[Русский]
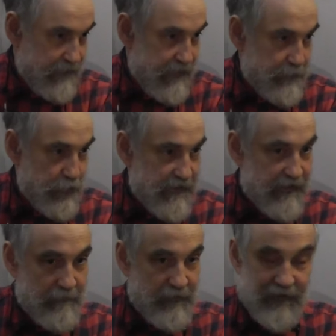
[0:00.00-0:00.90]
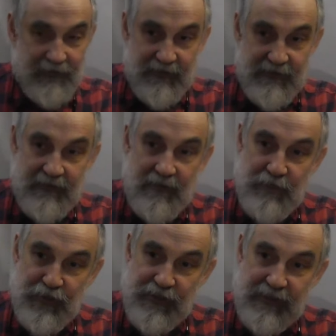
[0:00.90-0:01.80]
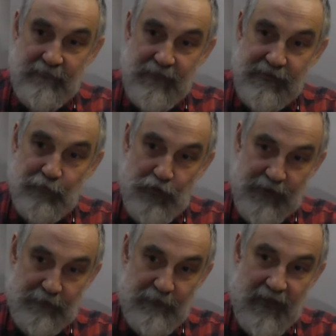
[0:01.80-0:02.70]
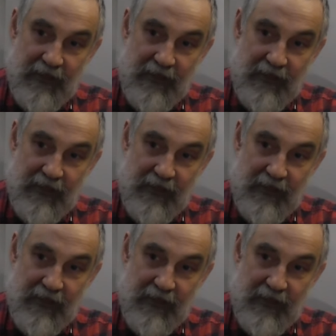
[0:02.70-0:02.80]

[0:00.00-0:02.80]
не просто обладает динамическими свойствами,